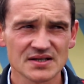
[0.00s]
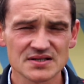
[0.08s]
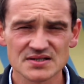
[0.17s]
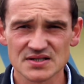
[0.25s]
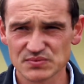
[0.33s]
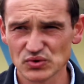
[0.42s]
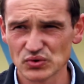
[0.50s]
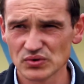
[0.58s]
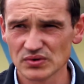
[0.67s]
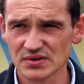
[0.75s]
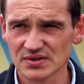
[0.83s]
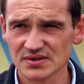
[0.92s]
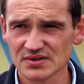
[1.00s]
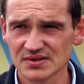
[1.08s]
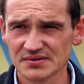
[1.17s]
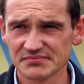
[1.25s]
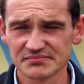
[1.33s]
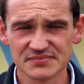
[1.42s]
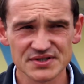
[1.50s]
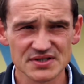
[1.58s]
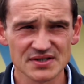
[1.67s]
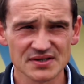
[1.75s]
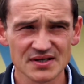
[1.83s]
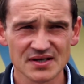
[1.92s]
e, zespół e,
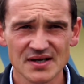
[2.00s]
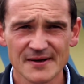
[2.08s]
myślę e,